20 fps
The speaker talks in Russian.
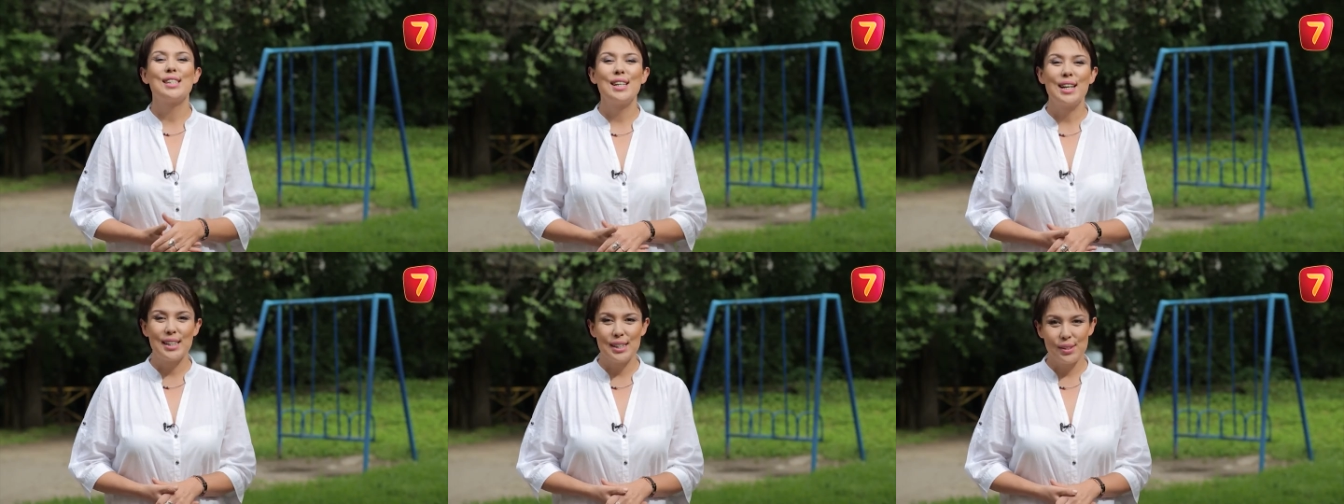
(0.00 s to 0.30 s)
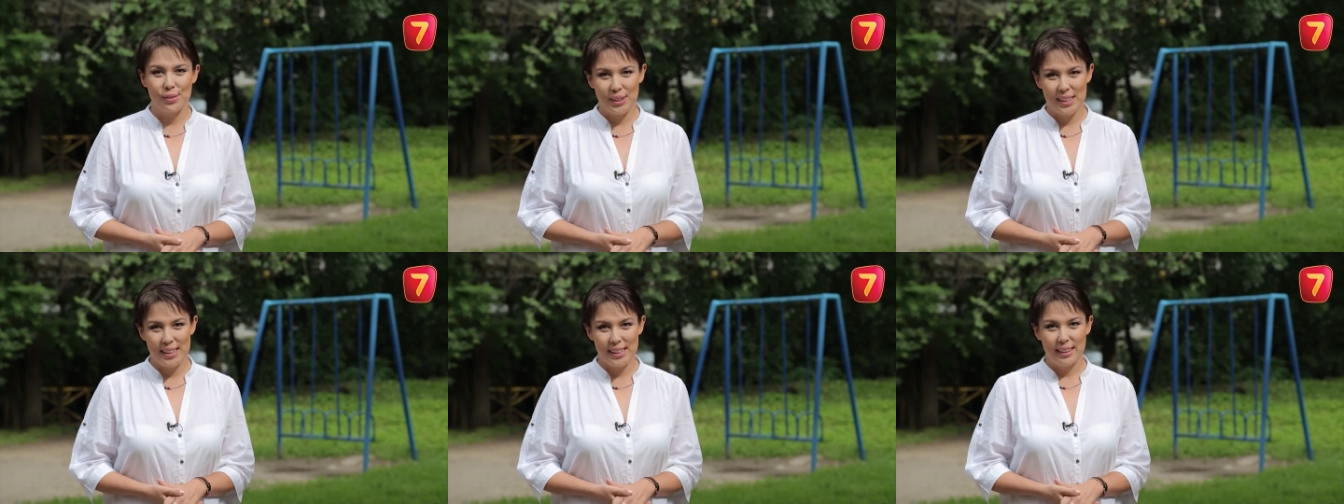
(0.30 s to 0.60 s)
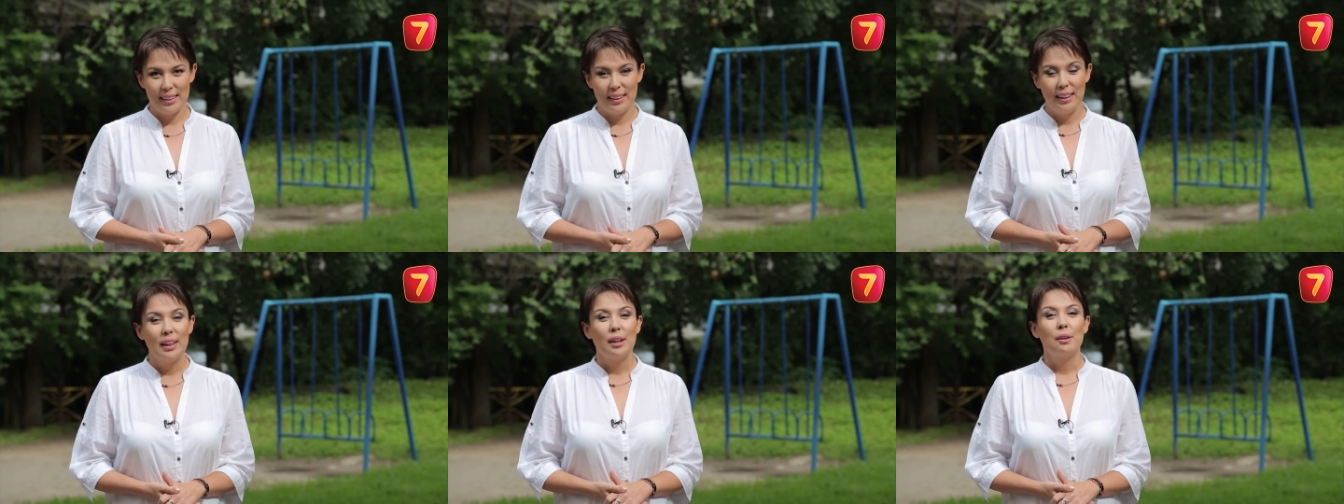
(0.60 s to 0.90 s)
Здравствуйте!
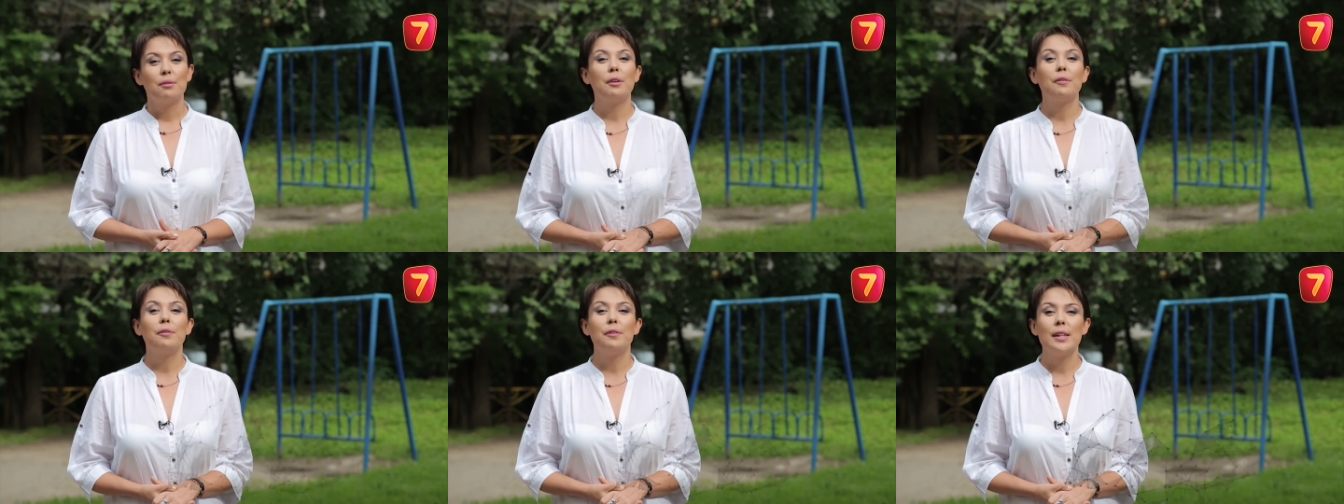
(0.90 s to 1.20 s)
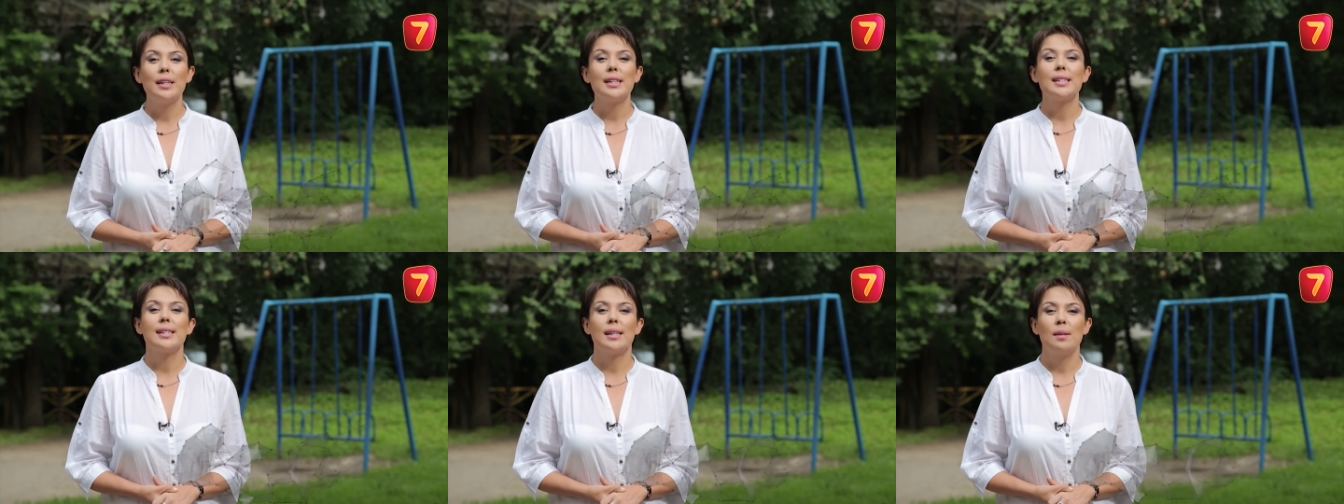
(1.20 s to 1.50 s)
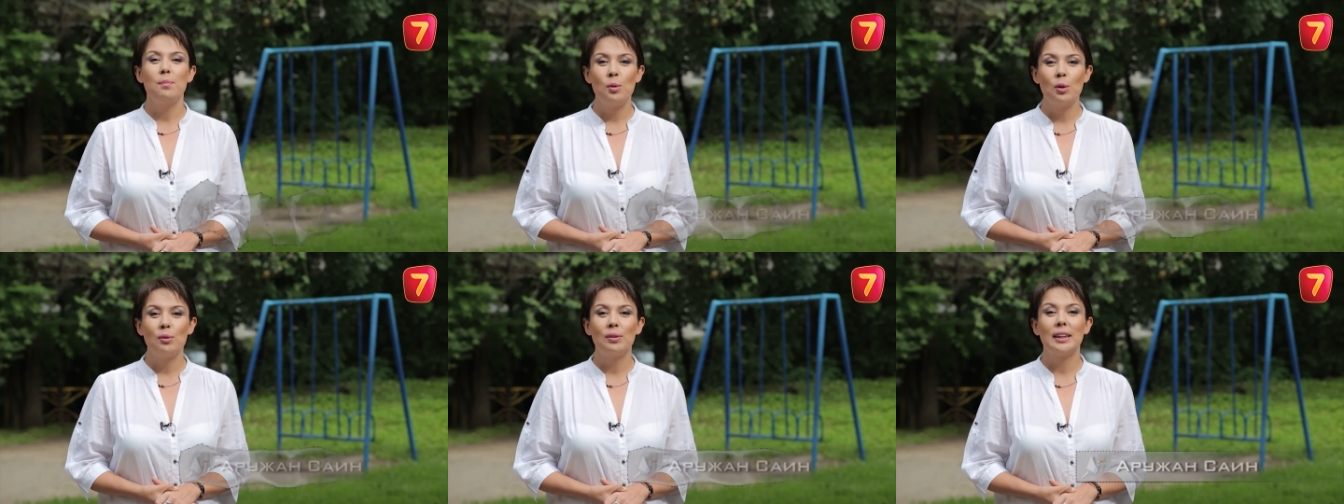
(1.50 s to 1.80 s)
В эфире
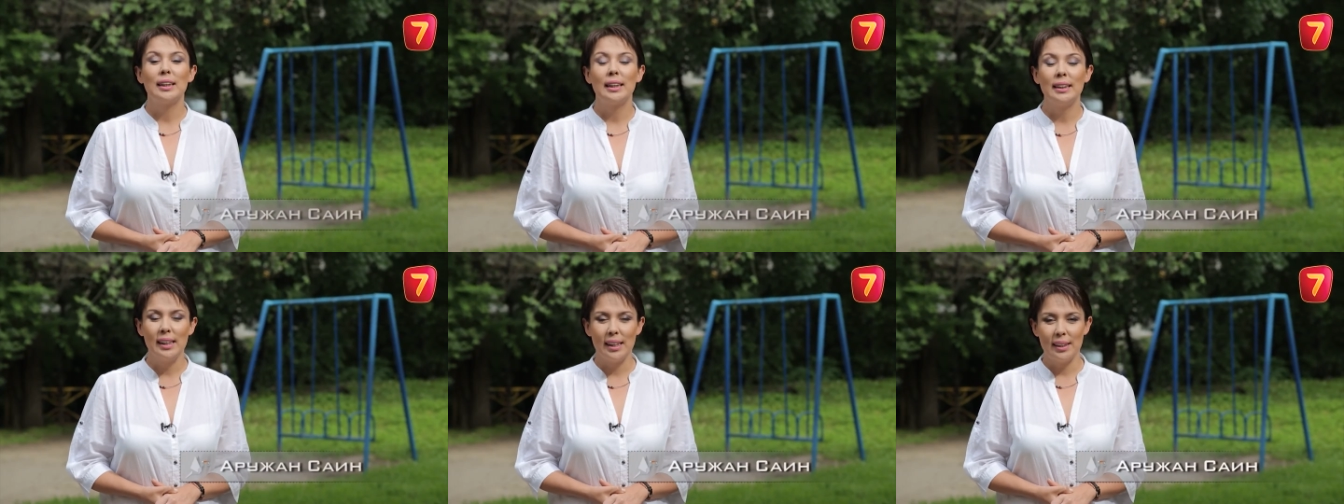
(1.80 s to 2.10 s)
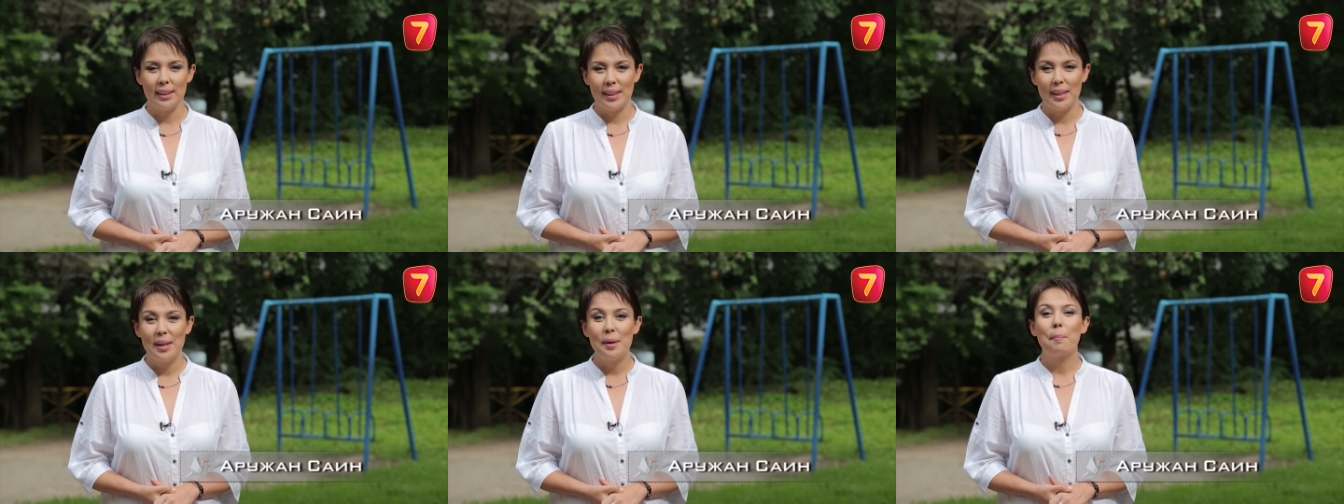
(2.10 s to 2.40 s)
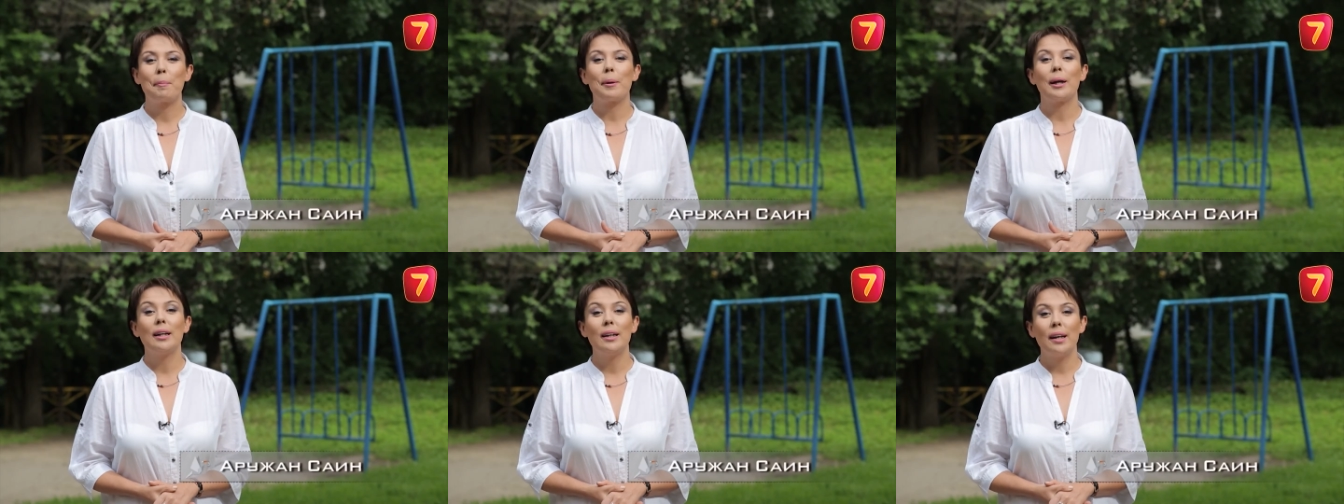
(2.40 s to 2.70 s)
седьмого канала
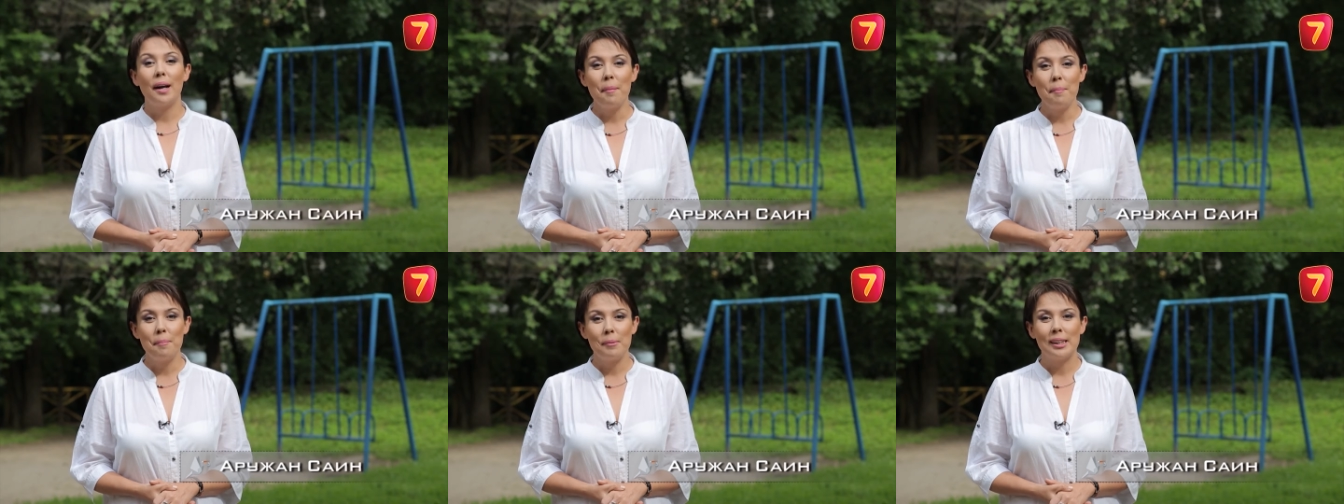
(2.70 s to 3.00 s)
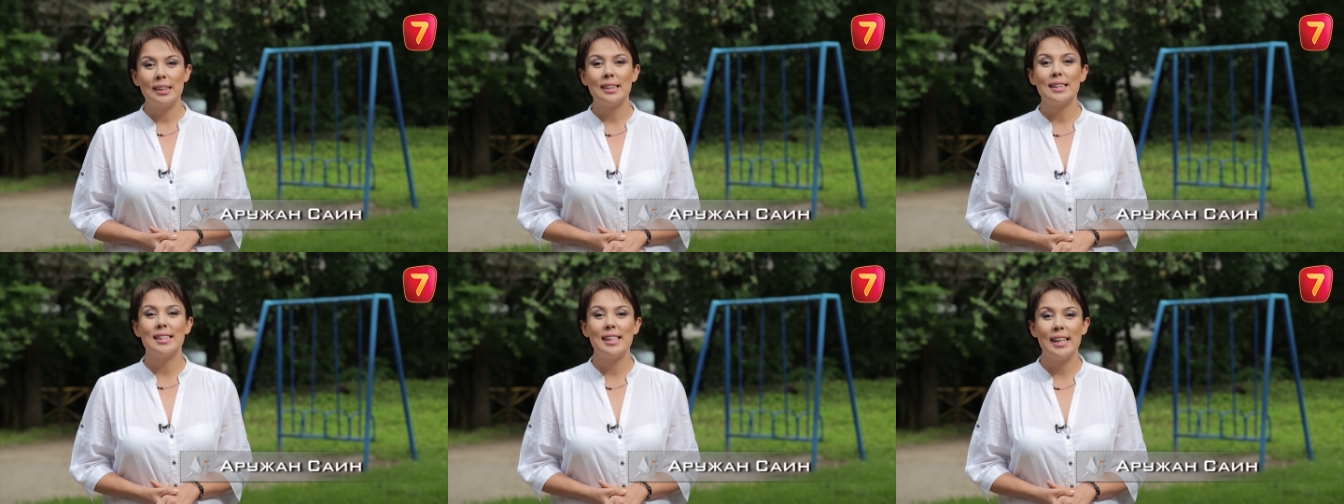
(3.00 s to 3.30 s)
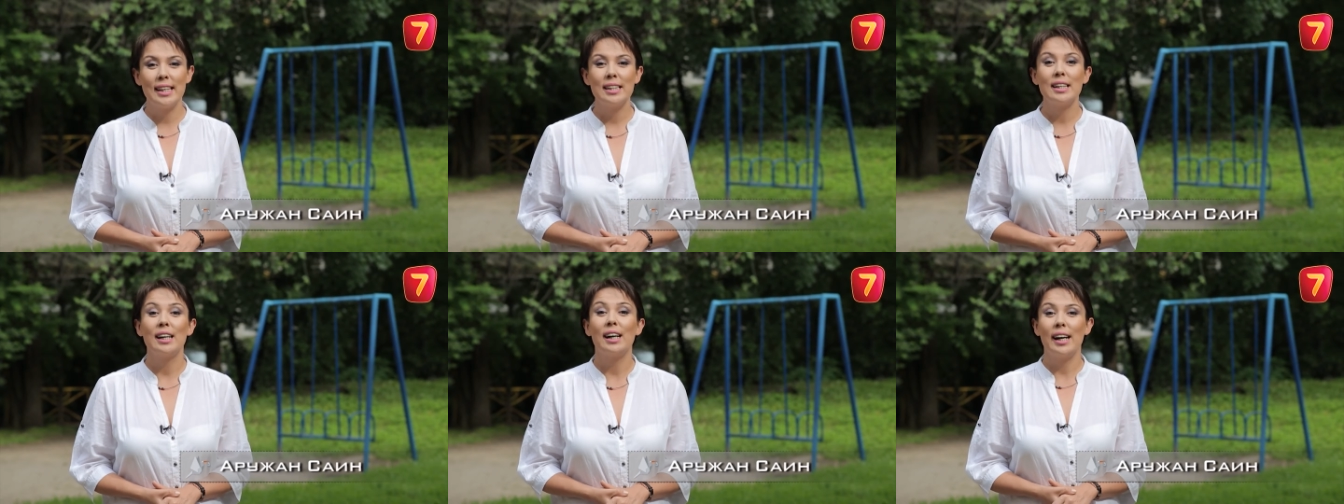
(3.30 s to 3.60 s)
программа
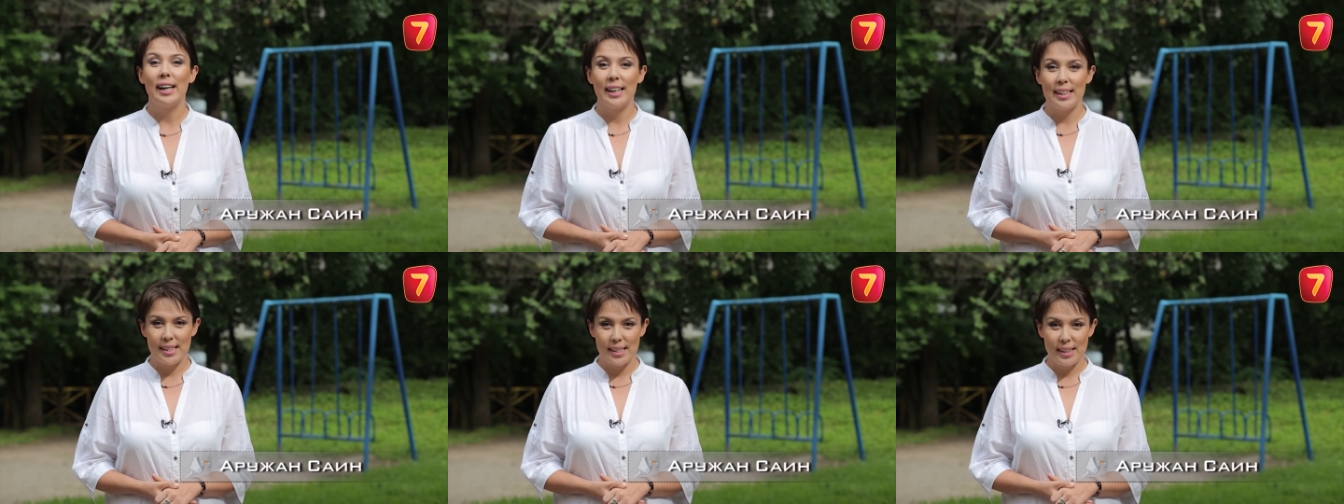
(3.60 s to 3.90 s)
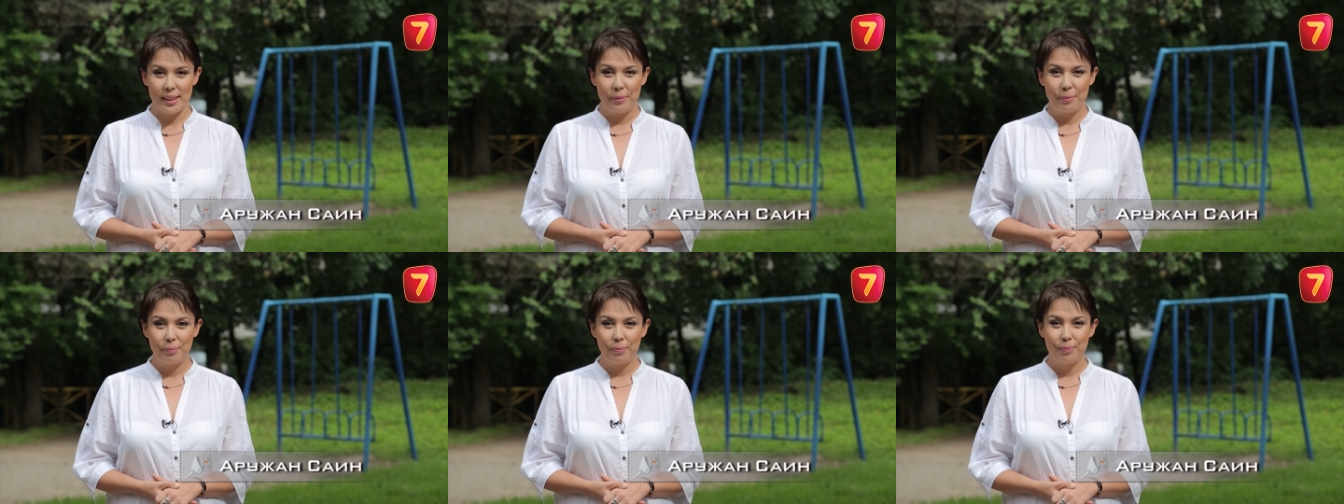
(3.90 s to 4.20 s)
«День аиста».